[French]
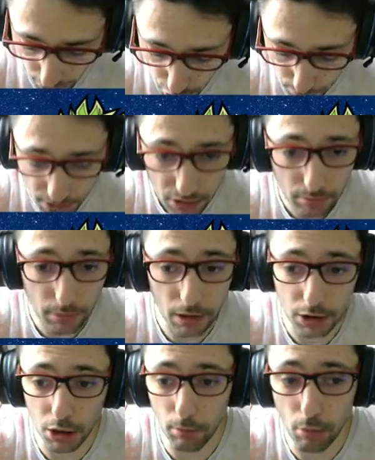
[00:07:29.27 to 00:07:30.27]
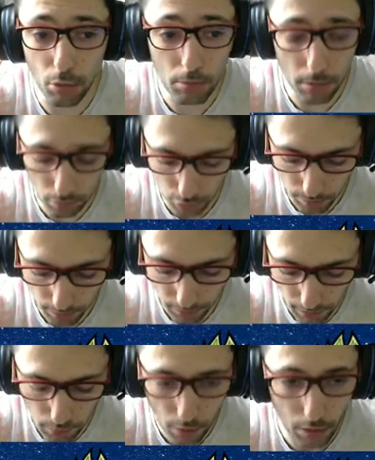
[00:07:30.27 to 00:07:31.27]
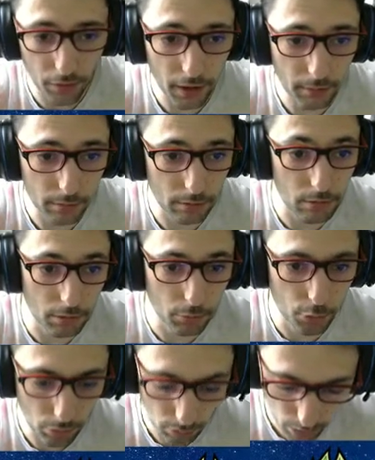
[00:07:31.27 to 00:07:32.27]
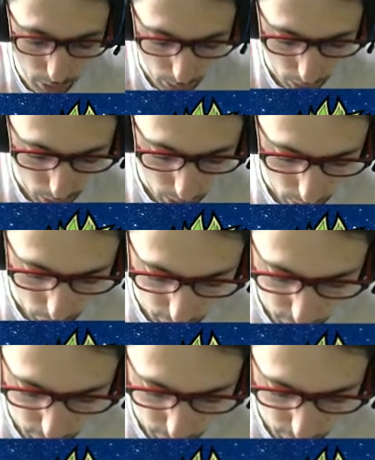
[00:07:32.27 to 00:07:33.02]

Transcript: Schmidt, mais j'ai le bleu, mais bon, je préfère avoir le vert parce que c'est mieux. Comme